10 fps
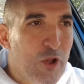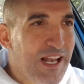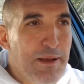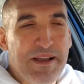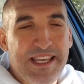
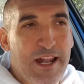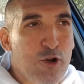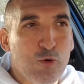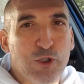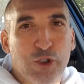toda la mañana
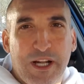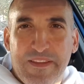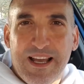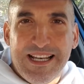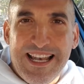no encuentro
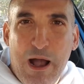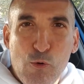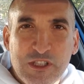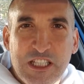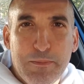nada, la
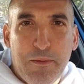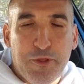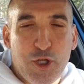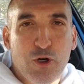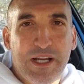última
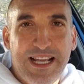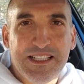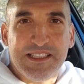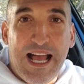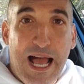opción
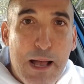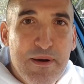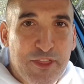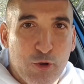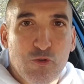es
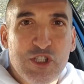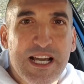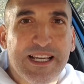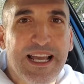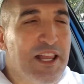Amazon,
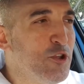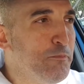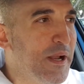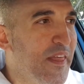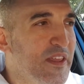ya que hace
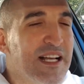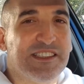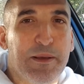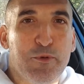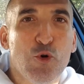un par de
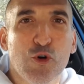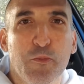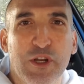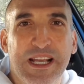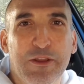días envió un
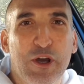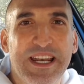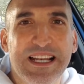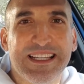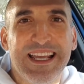comunicado
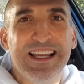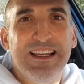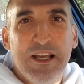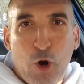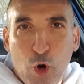en el que
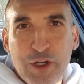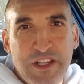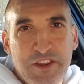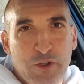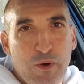hoy
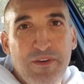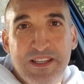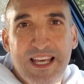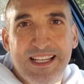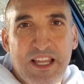19, el
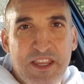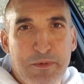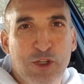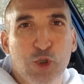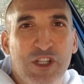día del
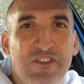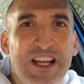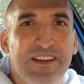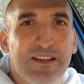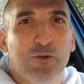lanzamiento,
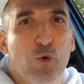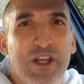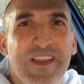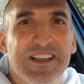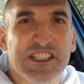tendrían
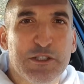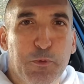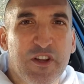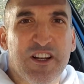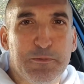unidades
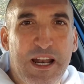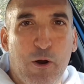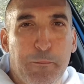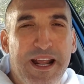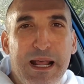disponibles para
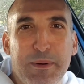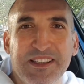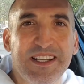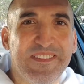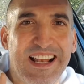comprar a
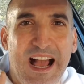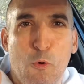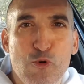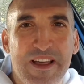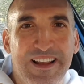partir de la
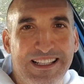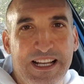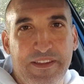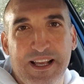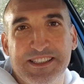1 de la
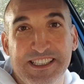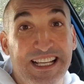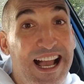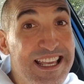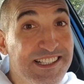tarde. Así
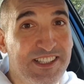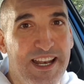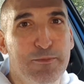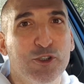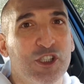que ahí
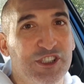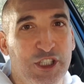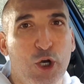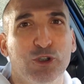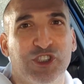estaremos
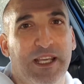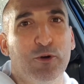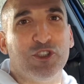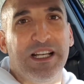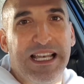si no
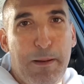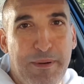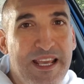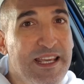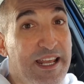conseguimos la
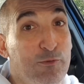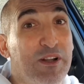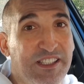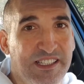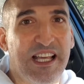Play en
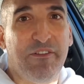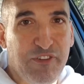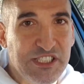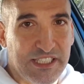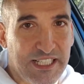una tienda
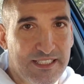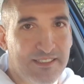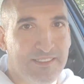física.